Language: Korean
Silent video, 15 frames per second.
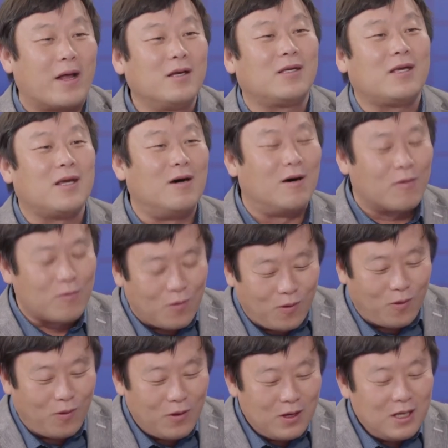
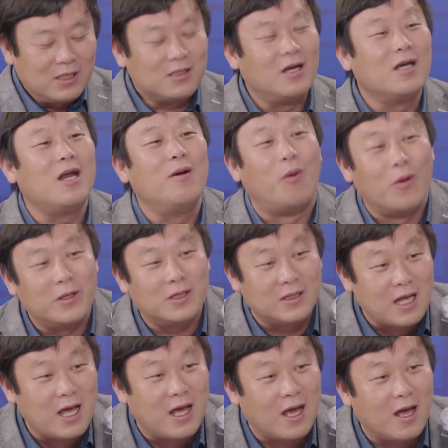끼었고 성의를
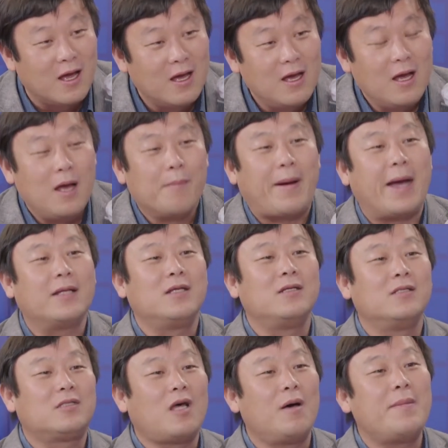보였는데
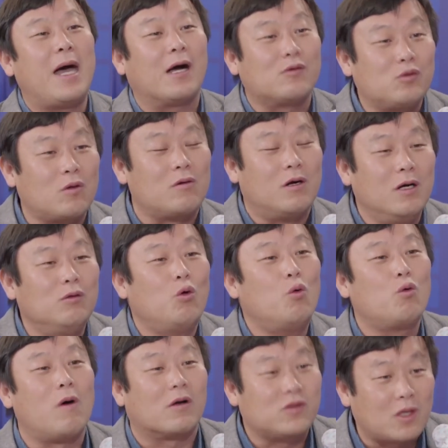바이든은 처음에 악수도 거의
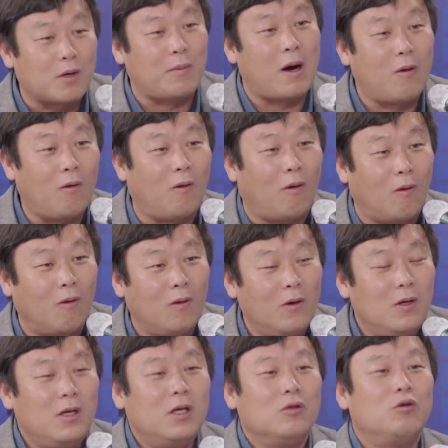노루 악수처럼 하고
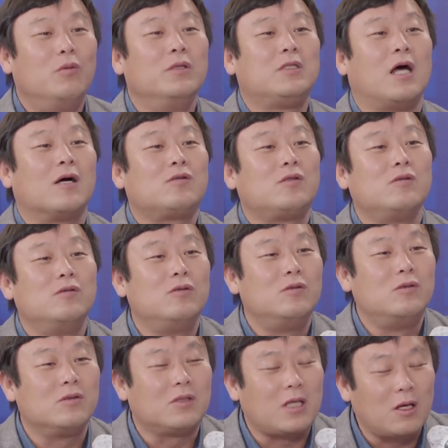두 번째 음...
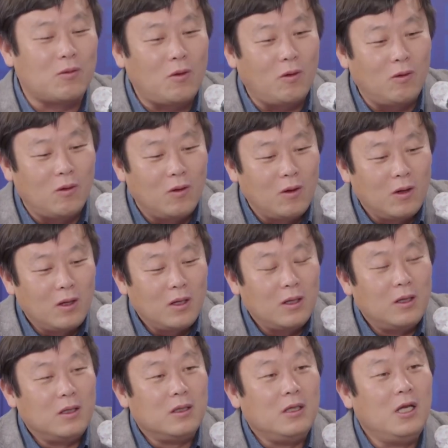악수 때도
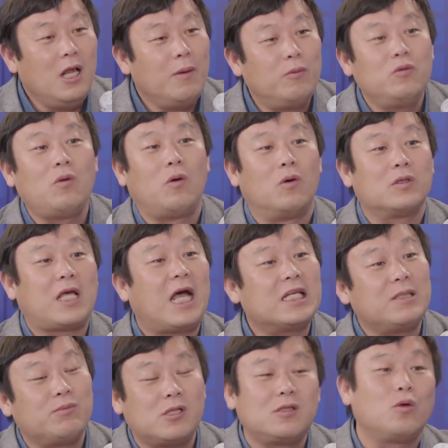1분도
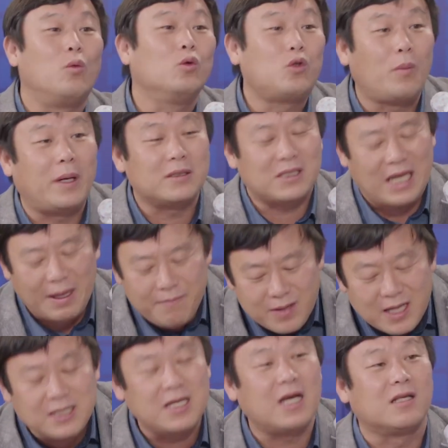47.5초만
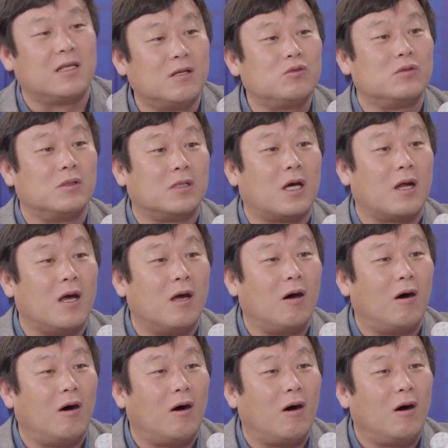잠깐 이야기 들어준
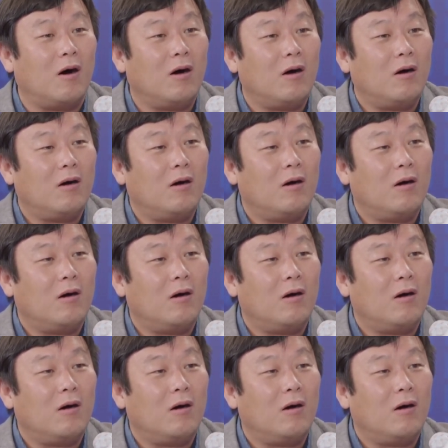거잖아요. 네.